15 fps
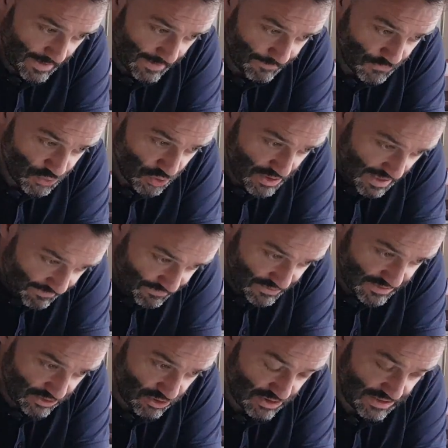co ja
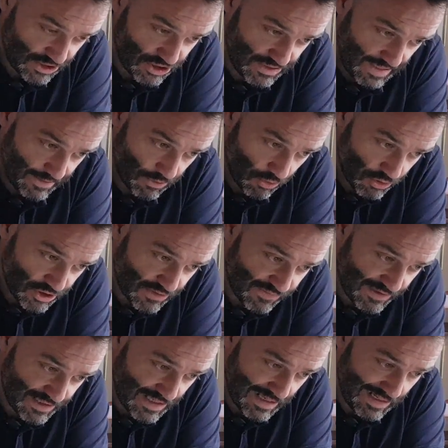widzę? To znaczy tak,
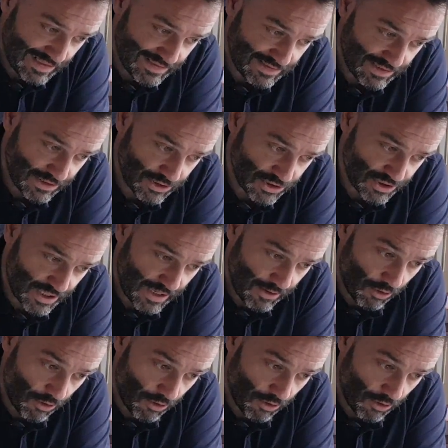ogrzewanie elektryczne,